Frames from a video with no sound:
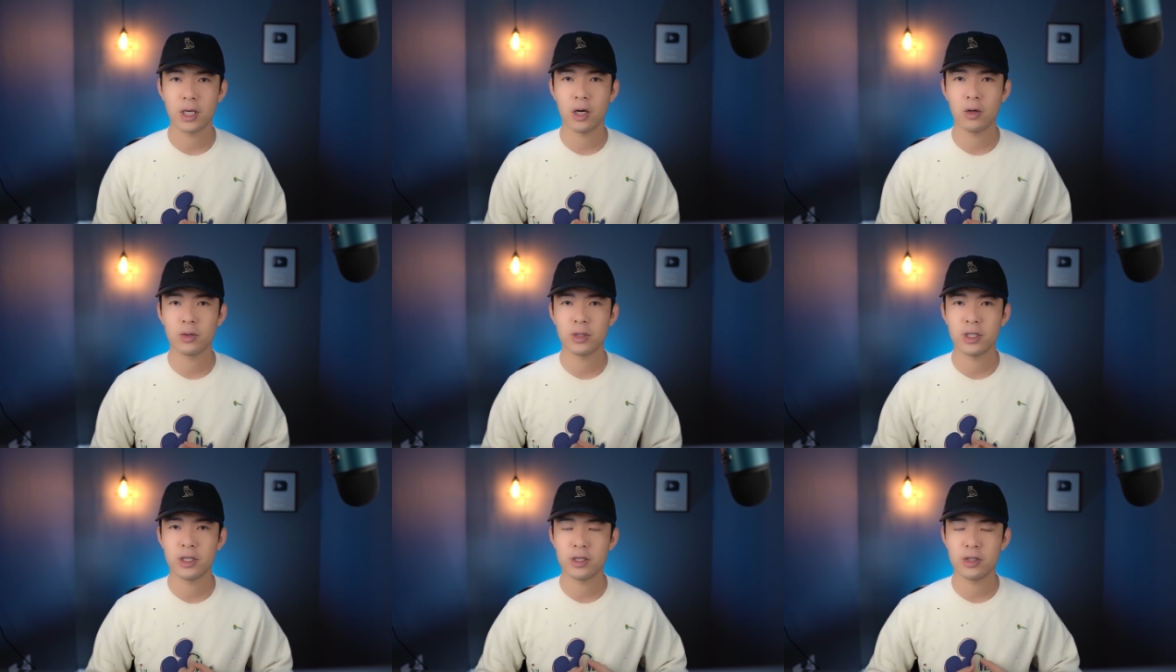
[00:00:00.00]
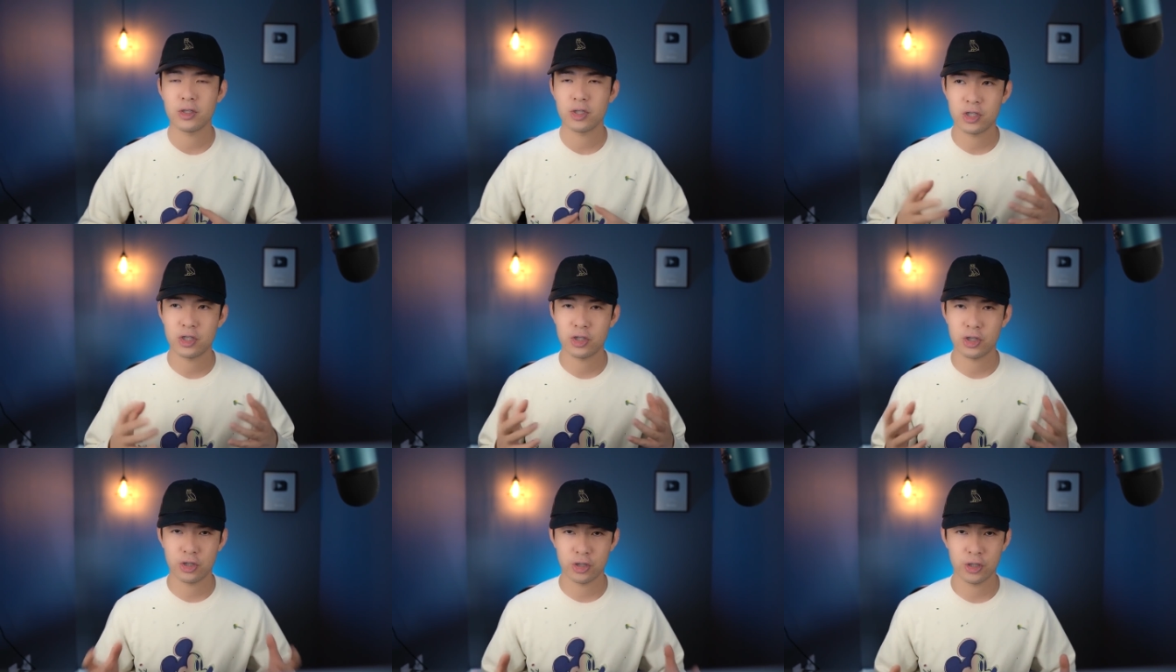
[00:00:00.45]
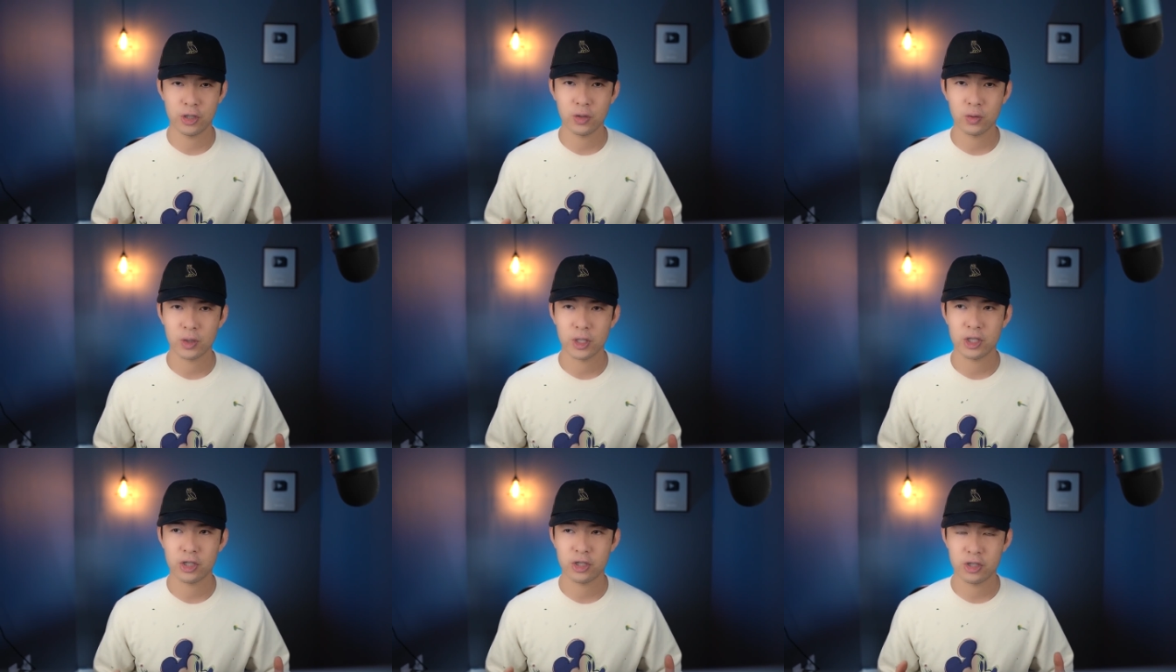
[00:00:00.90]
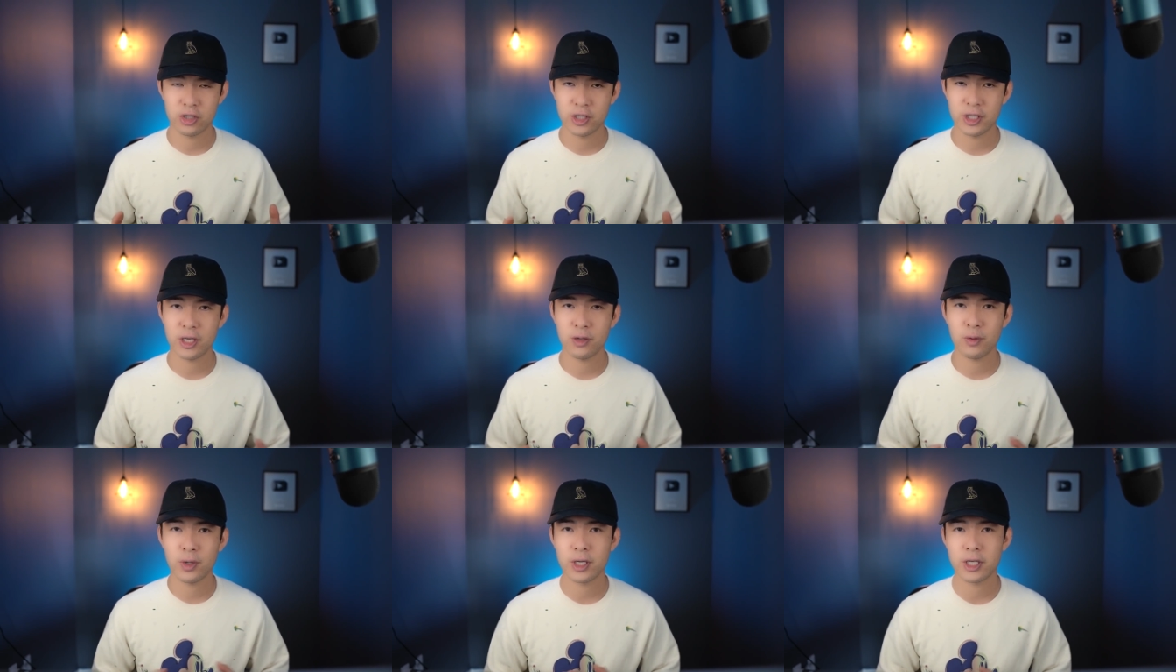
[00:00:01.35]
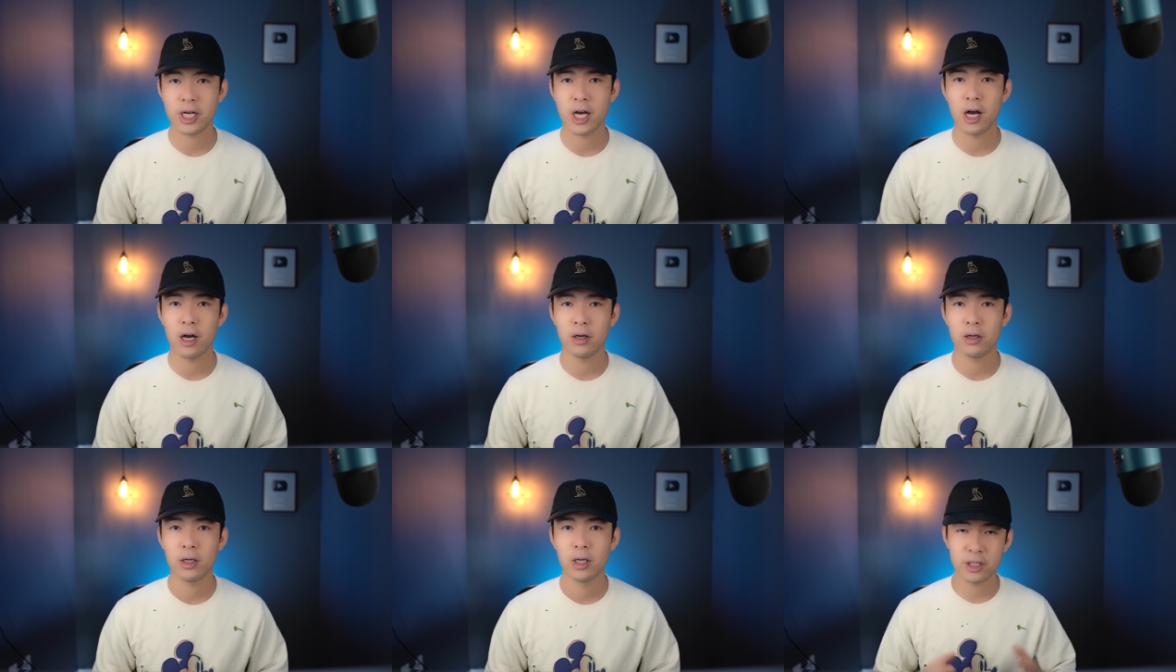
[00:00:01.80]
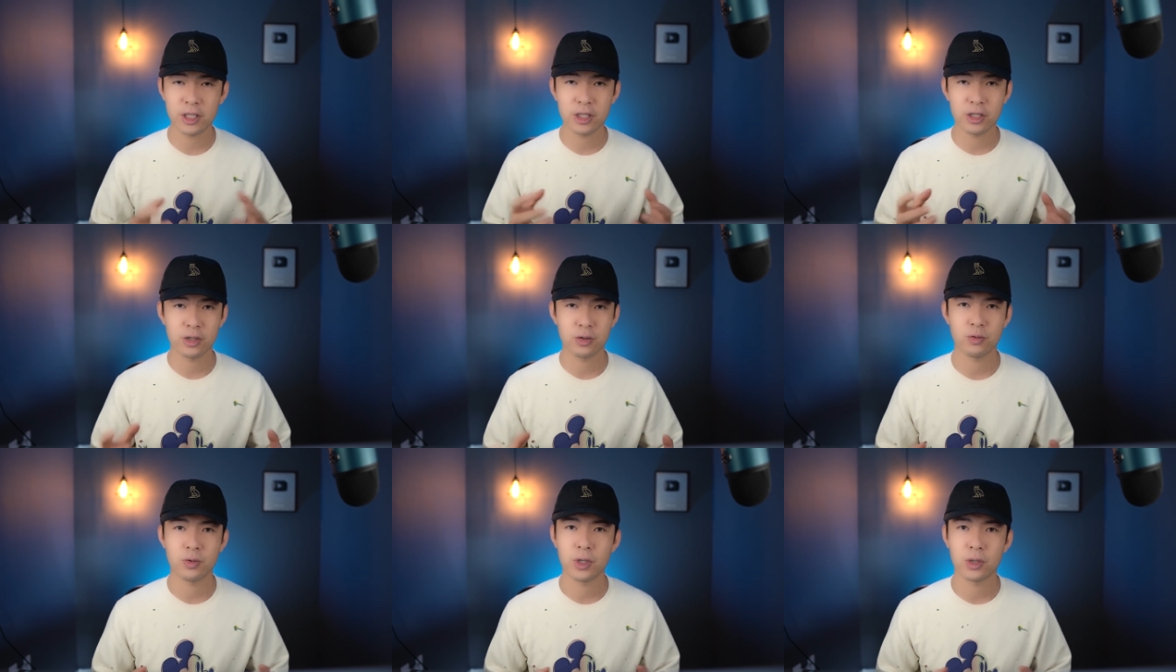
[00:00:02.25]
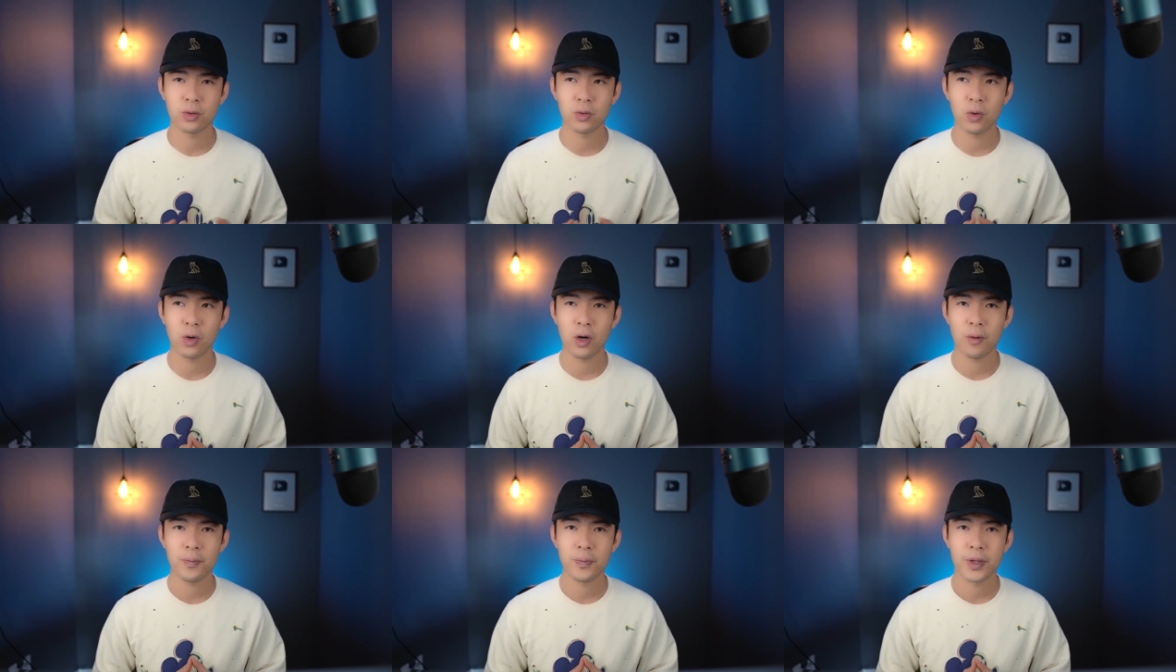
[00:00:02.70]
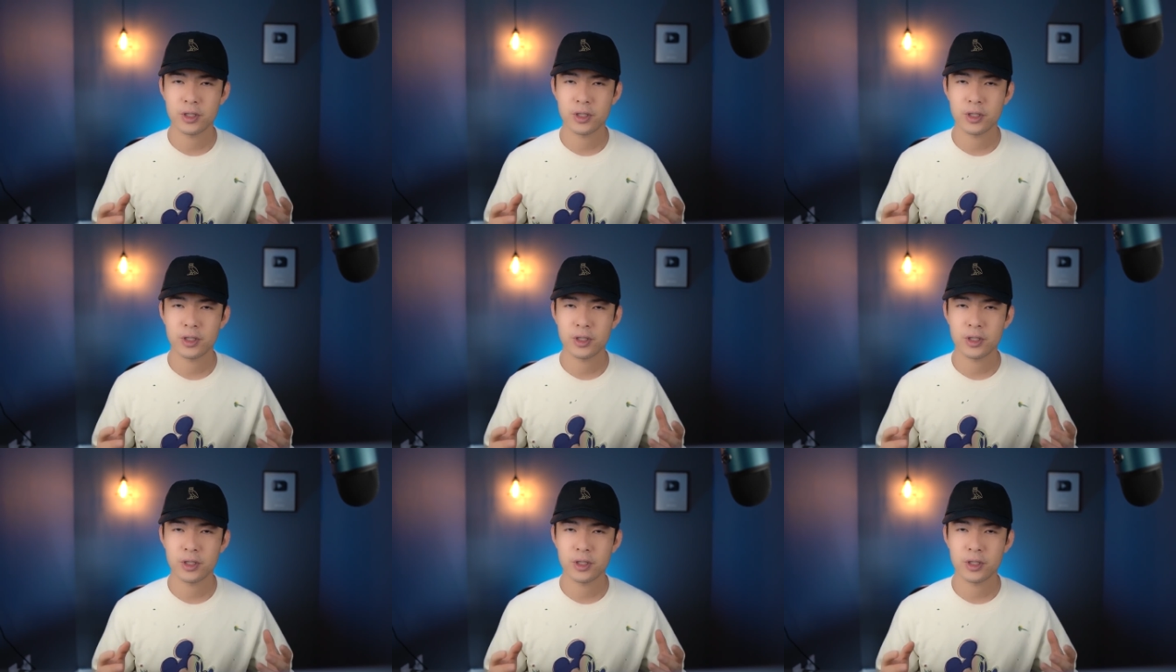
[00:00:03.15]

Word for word: 然后呢，持有的时间越长，地址越多，